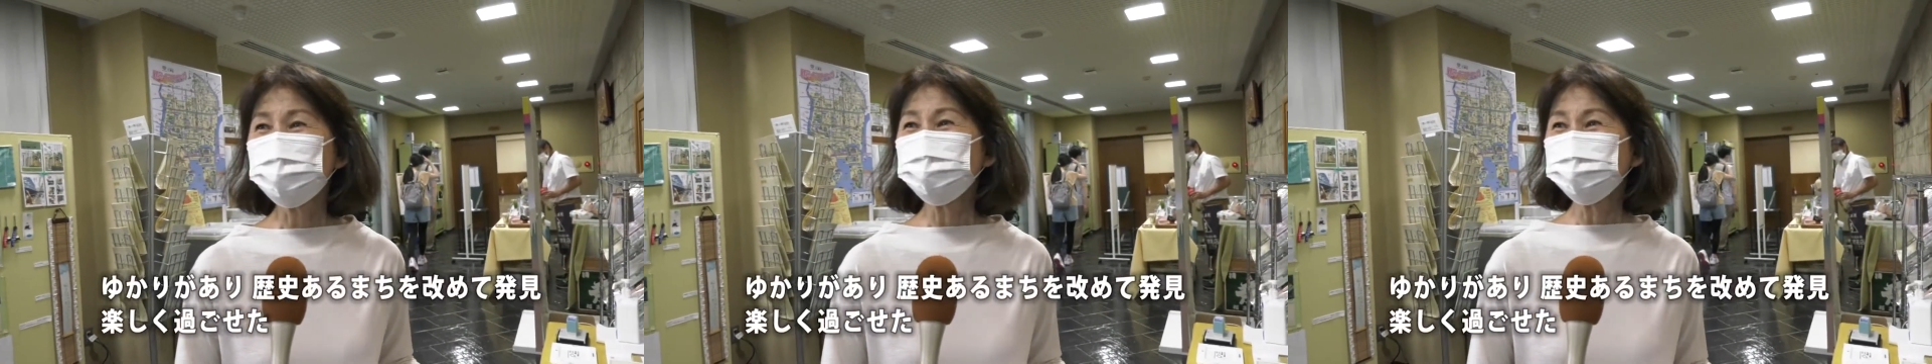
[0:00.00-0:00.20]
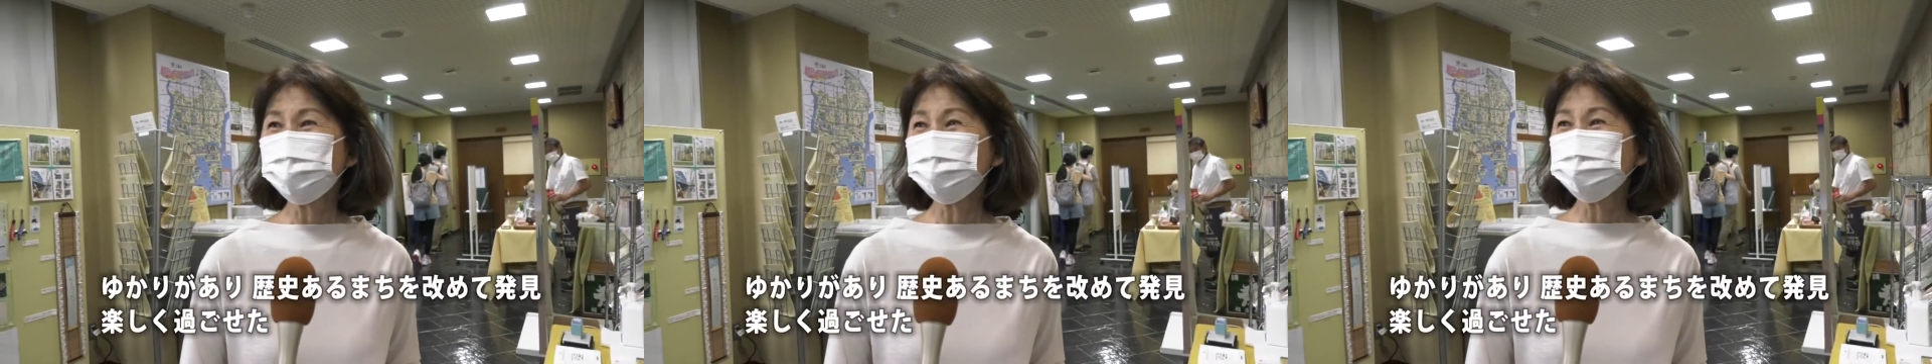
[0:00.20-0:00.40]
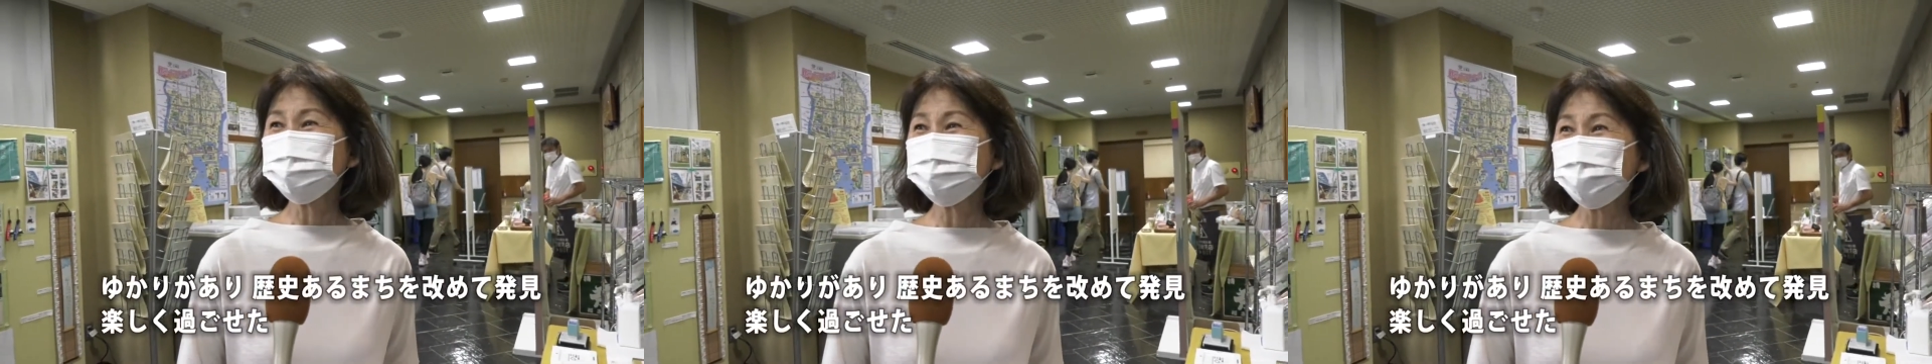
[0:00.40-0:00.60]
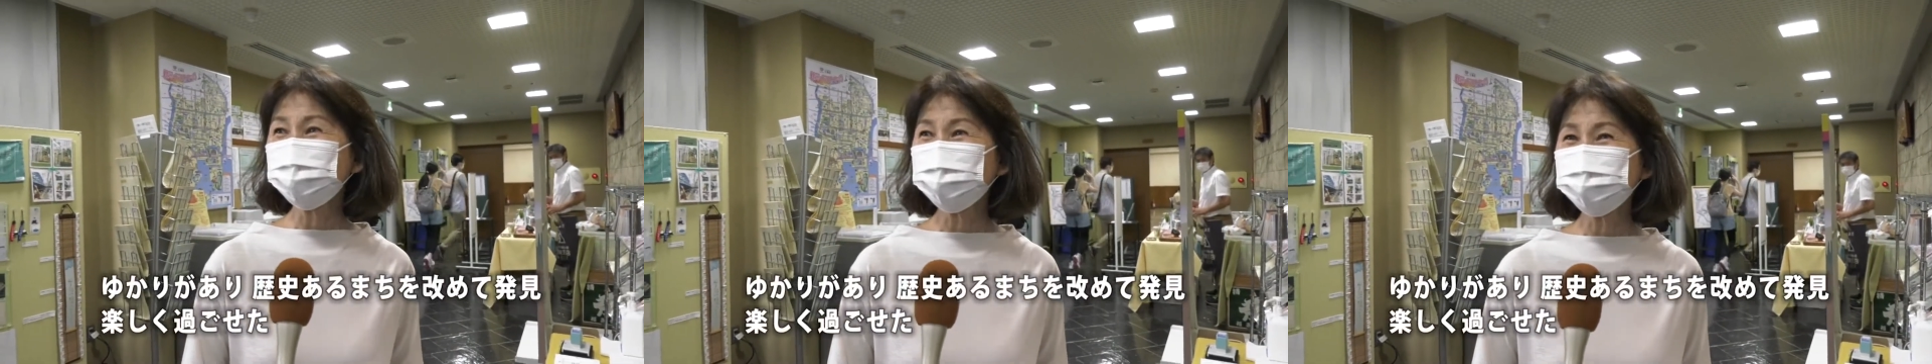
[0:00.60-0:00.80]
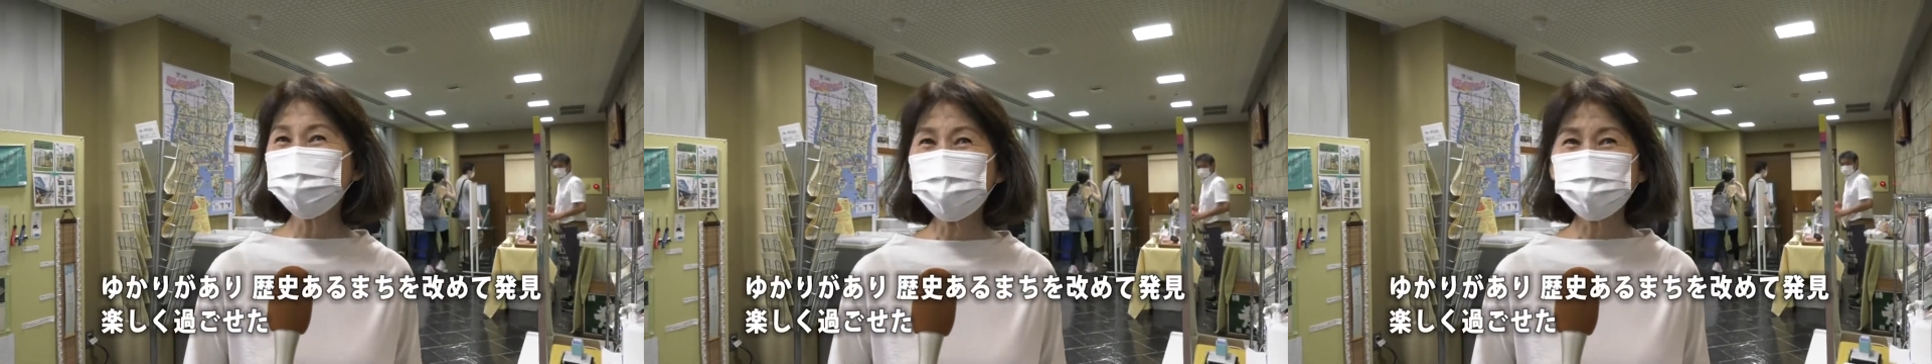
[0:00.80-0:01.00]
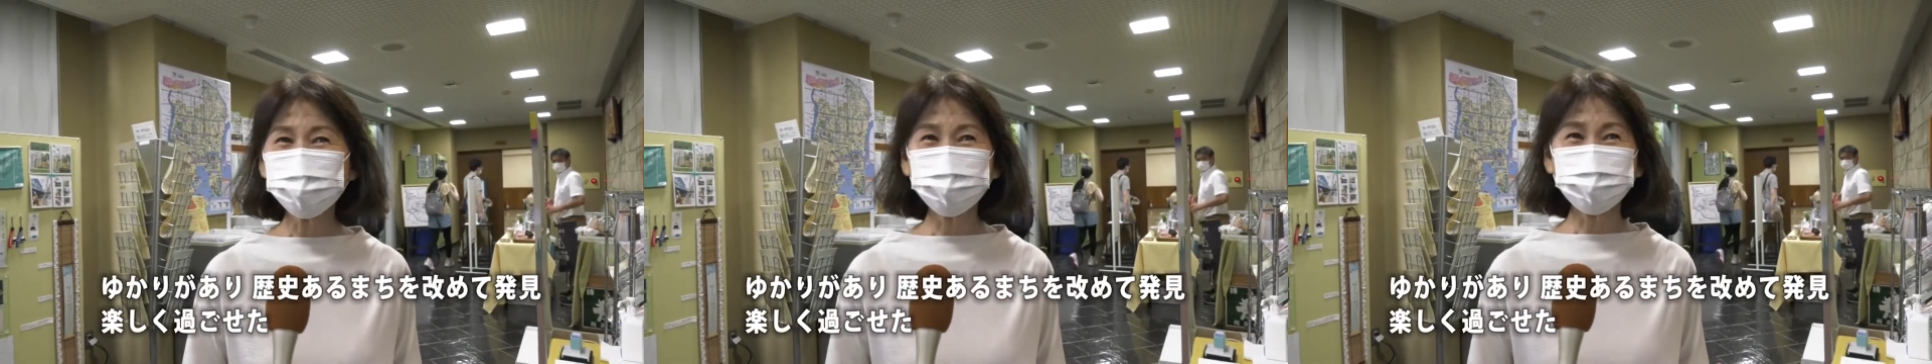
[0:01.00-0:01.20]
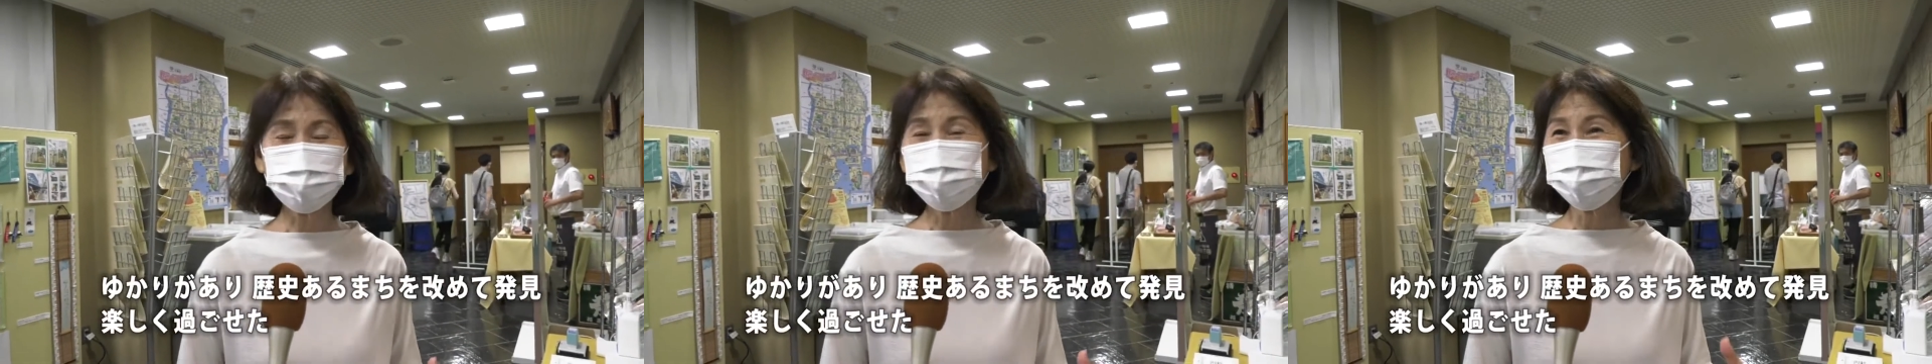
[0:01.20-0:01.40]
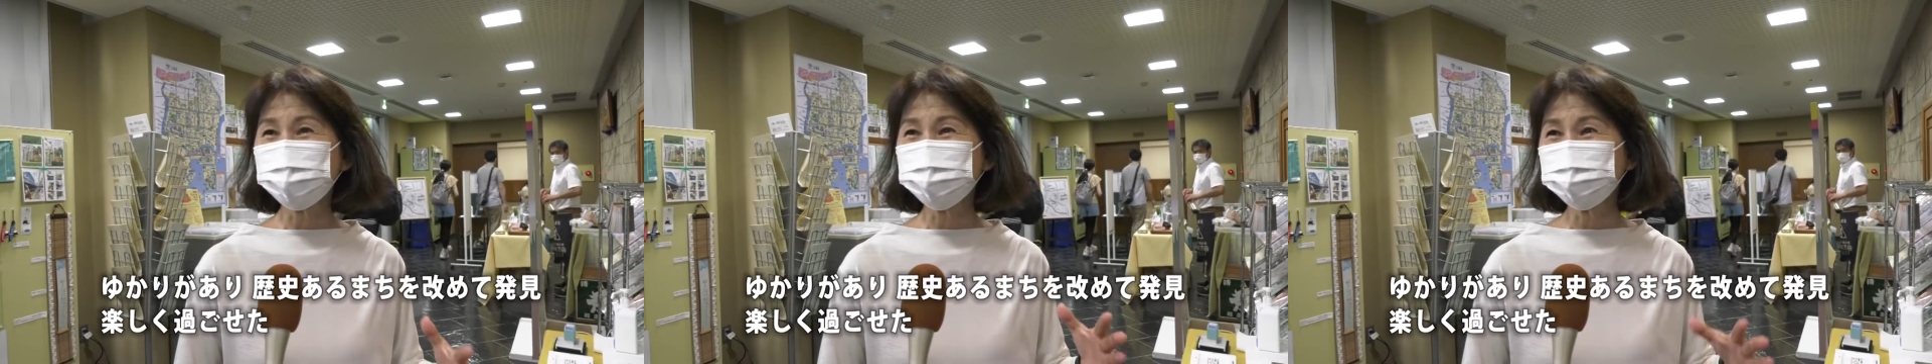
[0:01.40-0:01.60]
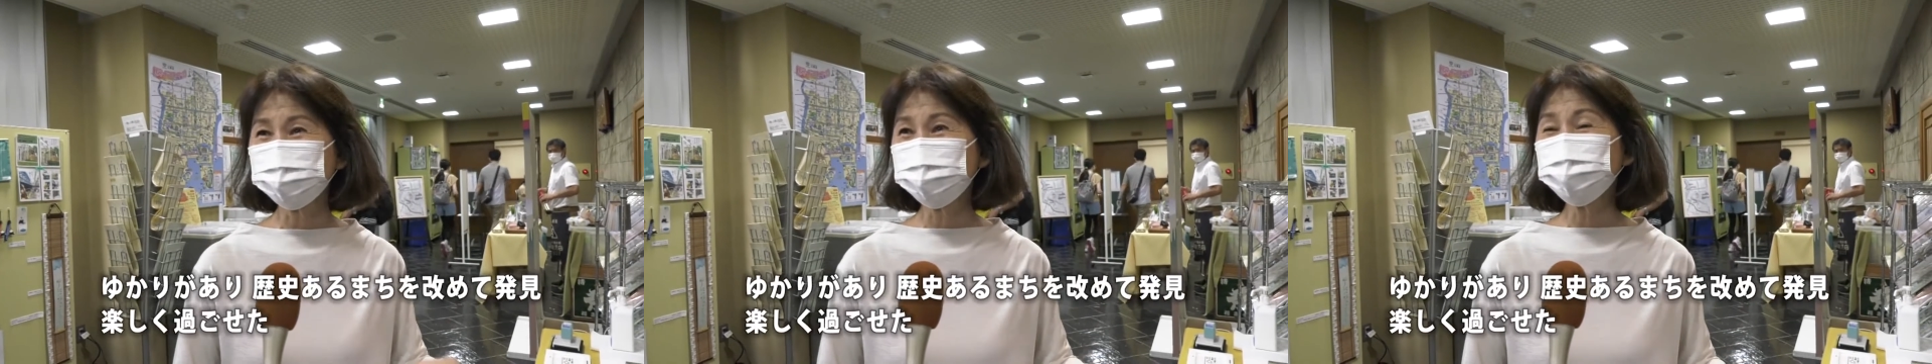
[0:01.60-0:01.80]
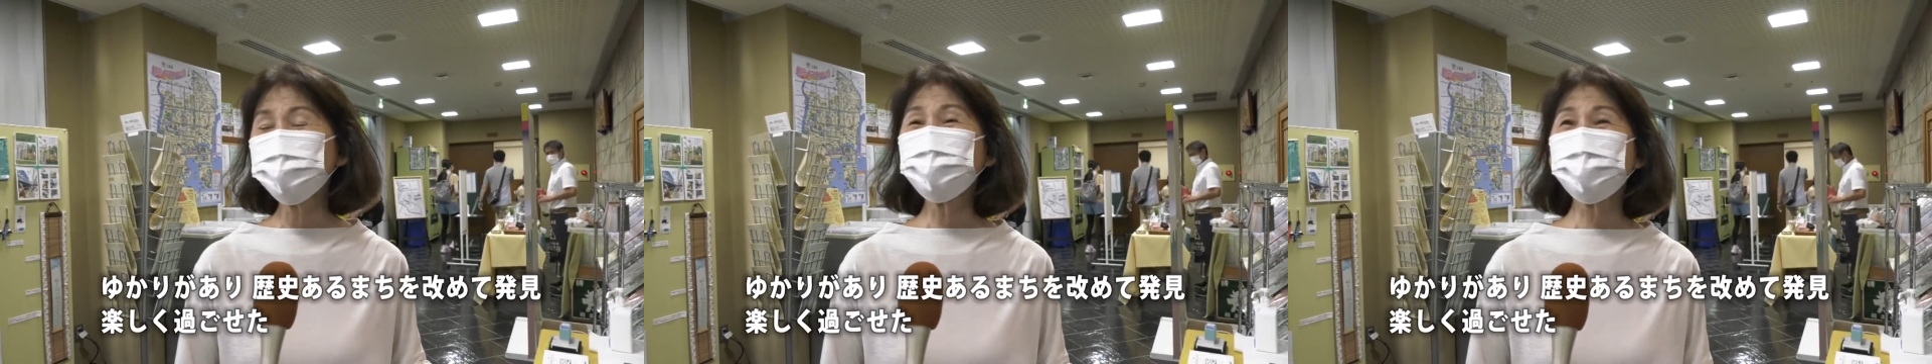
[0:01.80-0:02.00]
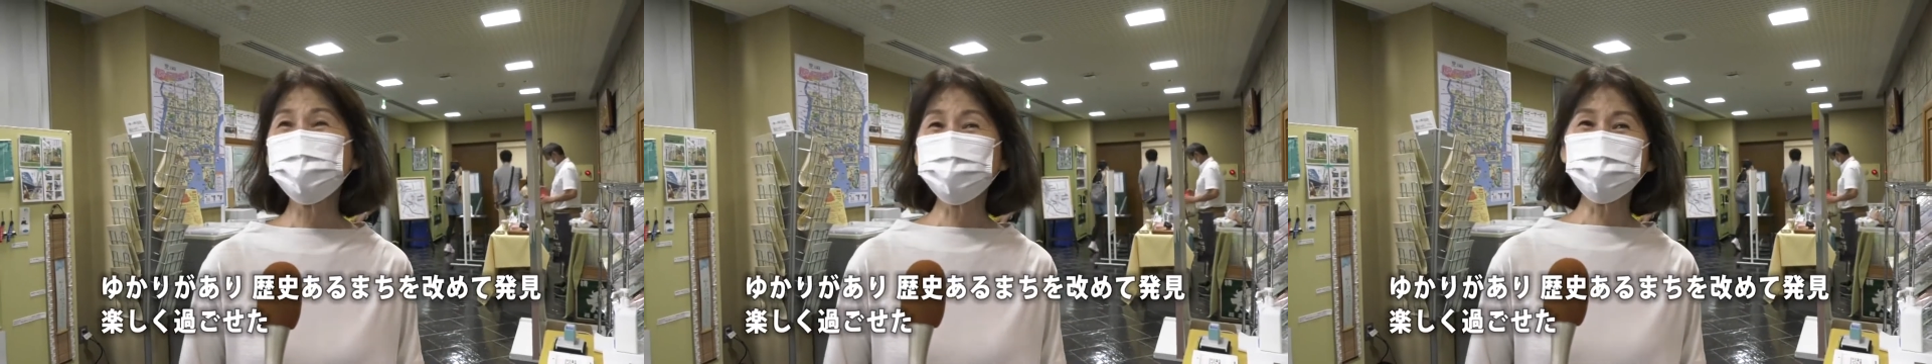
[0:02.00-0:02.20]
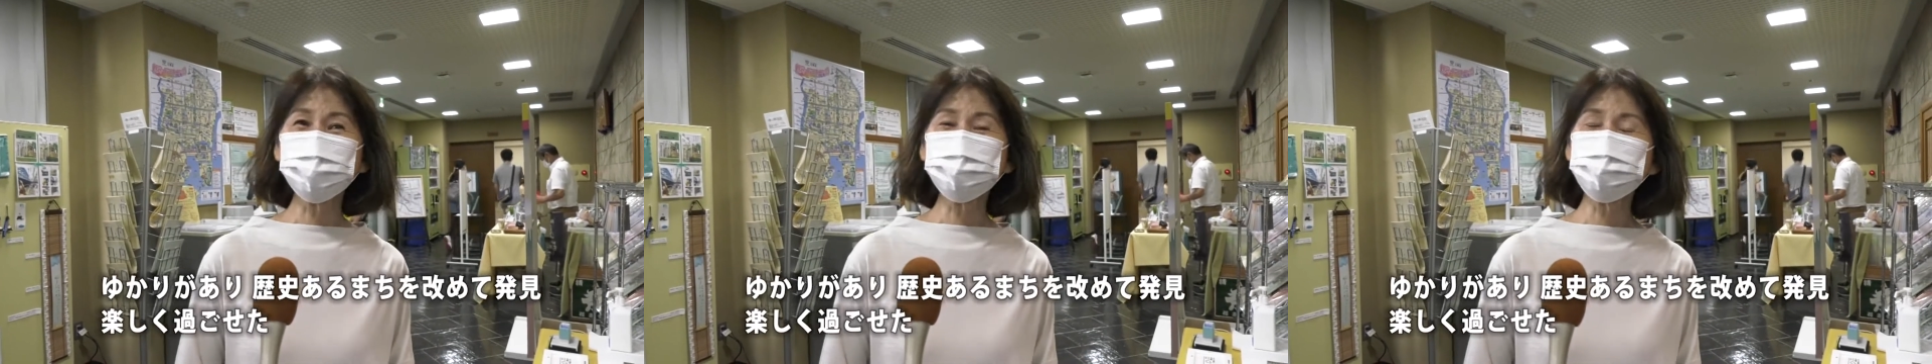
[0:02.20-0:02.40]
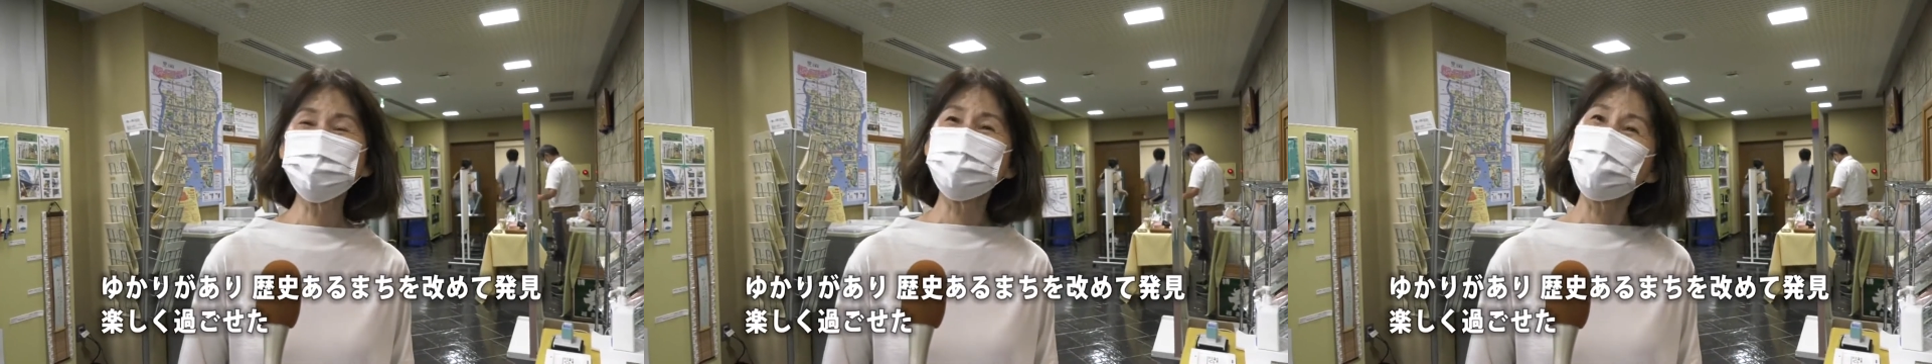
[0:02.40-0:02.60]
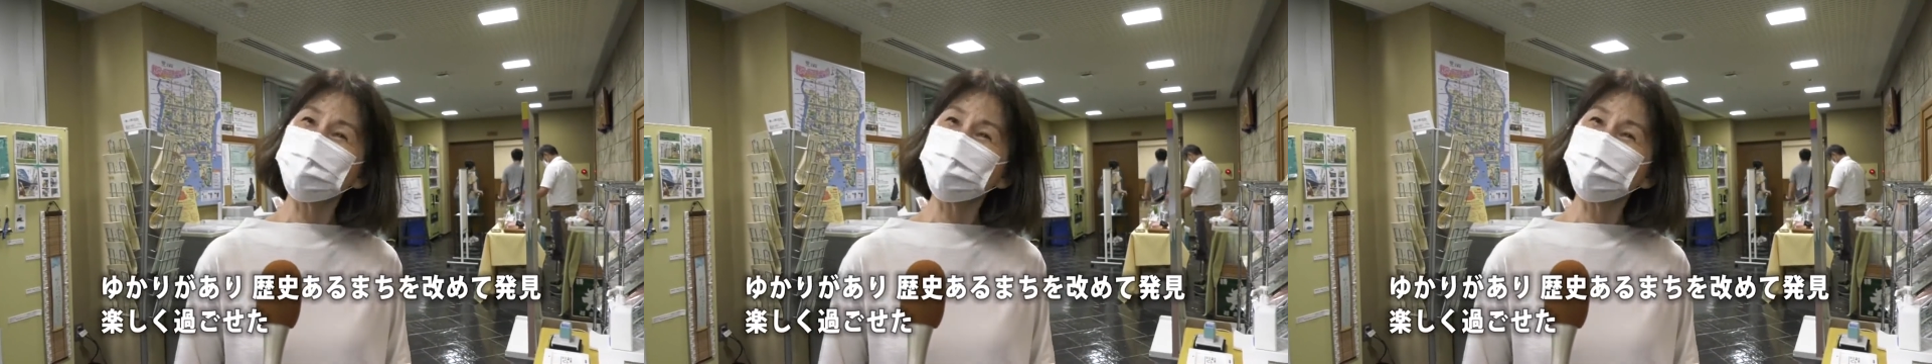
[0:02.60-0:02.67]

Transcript: こんなゆかりのあるなんか古い歴史の